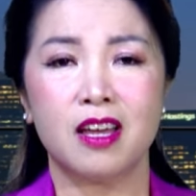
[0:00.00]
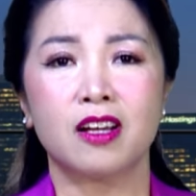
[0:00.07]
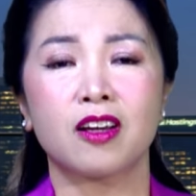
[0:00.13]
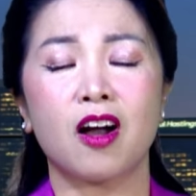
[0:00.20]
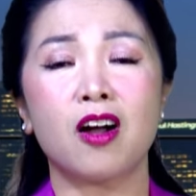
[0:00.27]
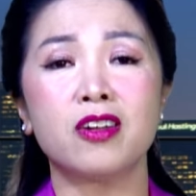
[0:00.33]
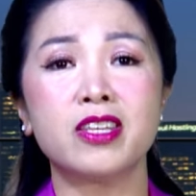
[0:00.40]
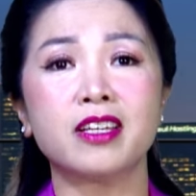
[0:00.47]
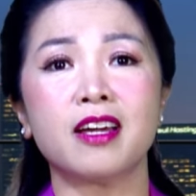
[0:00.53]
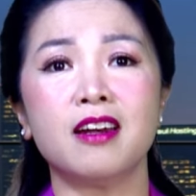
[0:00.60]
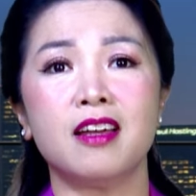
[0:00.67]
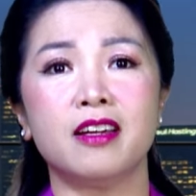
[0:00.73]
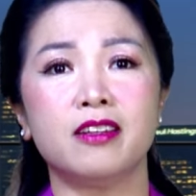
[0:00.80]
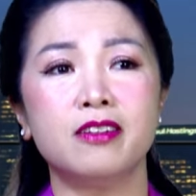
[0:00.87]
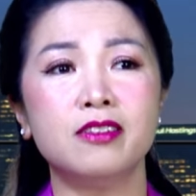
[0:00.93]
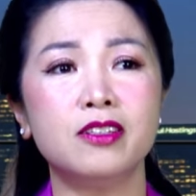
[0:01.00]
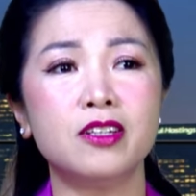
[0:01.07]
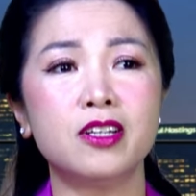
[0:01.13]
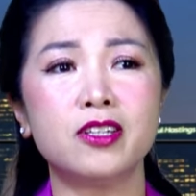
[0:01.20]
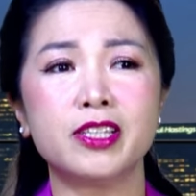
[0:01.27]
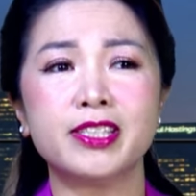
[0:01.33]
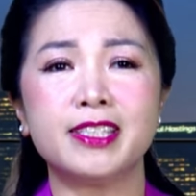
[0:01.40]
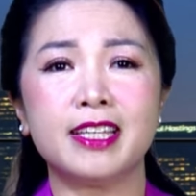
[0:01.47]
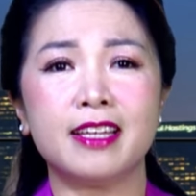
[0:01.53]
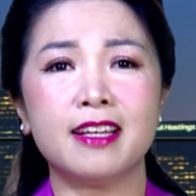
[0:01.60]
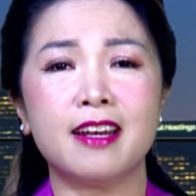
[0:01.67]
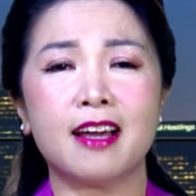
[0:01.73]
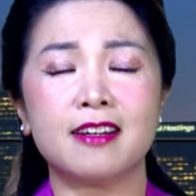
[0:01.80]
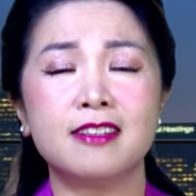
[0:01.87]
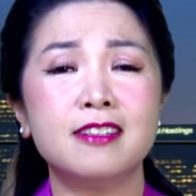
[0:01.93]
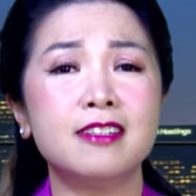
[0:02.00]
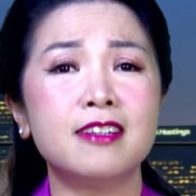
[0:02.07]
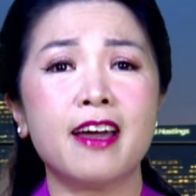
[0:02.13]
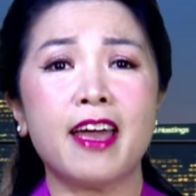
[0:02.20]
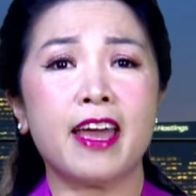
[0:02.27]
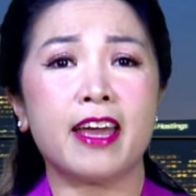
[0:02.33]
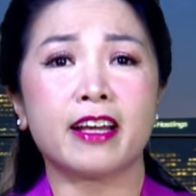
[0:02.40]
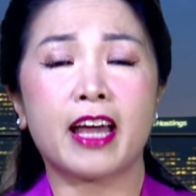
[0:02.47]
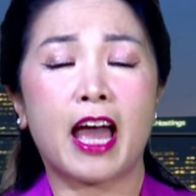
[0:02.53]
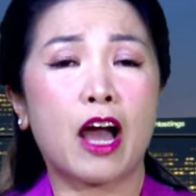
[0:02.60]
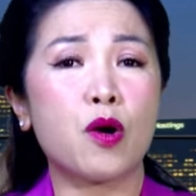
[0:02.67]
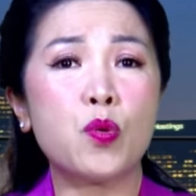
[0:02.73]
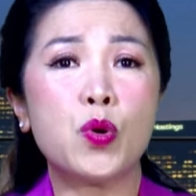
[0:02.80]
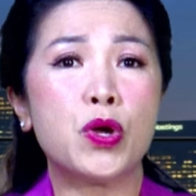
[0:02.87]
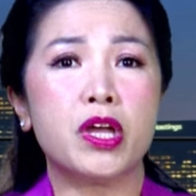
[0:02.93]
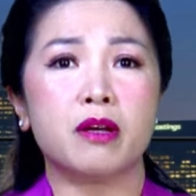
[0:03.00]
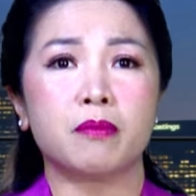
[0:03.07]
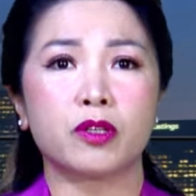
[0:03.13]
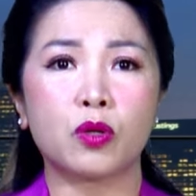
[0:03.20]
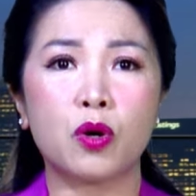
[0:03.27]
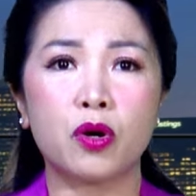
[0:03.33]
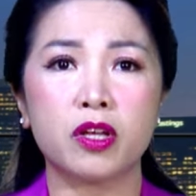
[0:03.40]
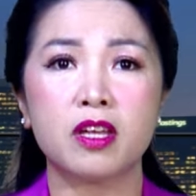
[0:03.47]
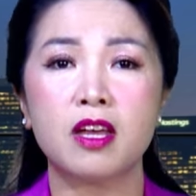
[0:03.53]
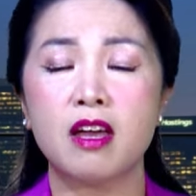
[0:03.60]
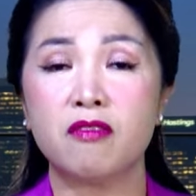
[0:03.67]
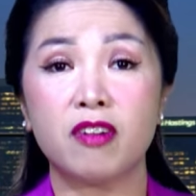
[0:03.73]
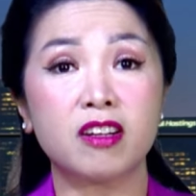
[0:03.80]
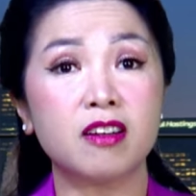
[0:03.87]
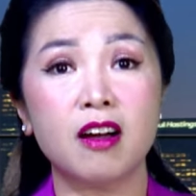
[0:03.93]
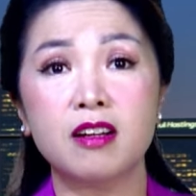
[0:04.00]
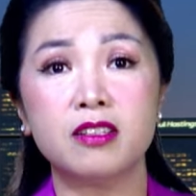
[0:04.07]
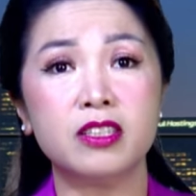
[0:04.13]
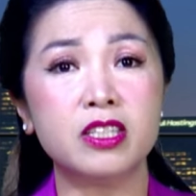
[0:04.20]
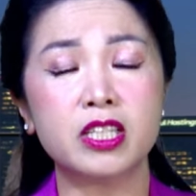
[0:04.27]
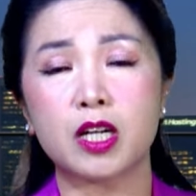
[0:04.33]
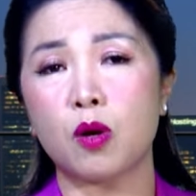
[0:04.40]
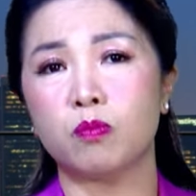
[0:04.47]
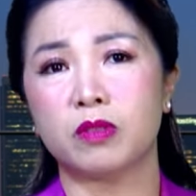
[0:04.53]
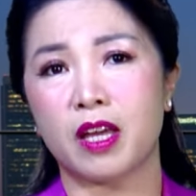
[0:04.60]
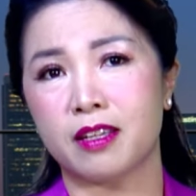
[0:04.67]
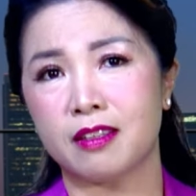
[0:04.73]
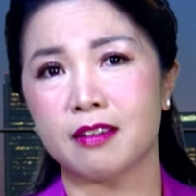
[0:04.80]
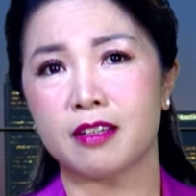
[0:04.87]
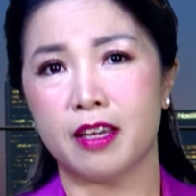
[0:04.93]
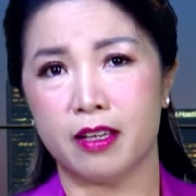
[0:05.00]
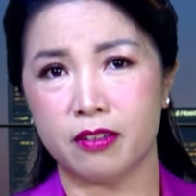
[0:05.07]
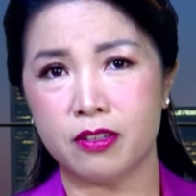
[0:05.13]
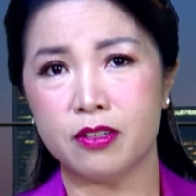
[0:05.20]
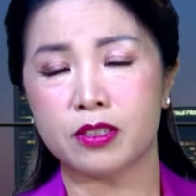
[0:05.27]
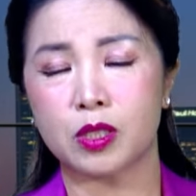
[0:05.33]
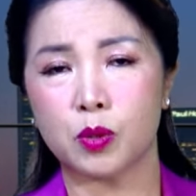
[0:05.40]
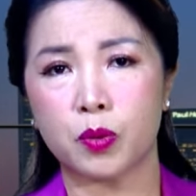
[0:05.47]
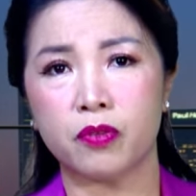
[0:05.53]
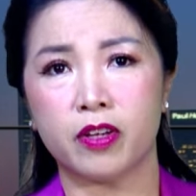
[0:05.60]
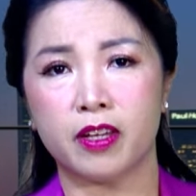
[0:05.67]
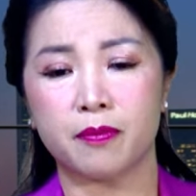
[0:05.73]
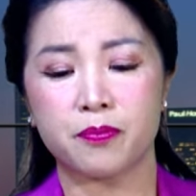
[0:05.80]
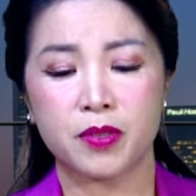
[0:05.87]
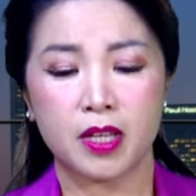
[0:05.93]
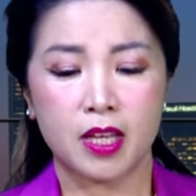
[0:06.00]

Có những cái lời hứa nó chỉ là hứa hẹn hão huyền mà thôi, và gần như không thể thực hiện được, thưa quý vị.